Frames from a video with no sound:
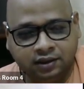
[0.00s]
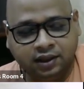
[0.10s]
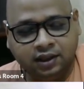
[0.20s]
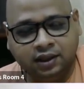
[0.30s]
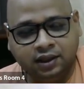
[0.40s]

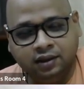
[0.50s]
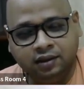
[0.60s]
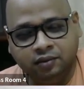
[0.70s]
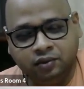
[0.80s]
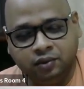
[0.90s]
সে
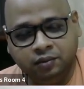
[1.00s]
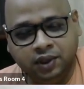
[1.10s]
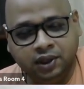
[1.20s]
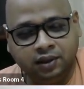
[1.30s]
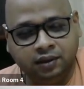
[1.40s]
তুমি
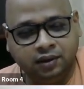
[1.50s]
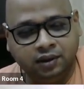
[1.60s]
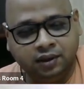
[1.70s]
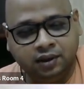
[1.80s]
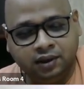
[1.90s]

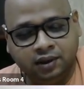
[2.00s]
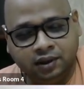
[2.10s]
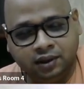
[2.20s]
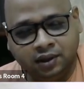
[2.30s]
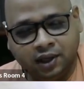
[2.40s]

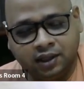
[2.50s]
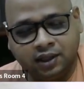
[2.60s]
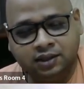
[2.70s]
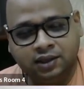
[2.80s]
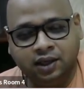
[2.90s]

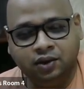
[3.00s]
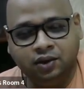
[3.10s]
রাজার ছেলে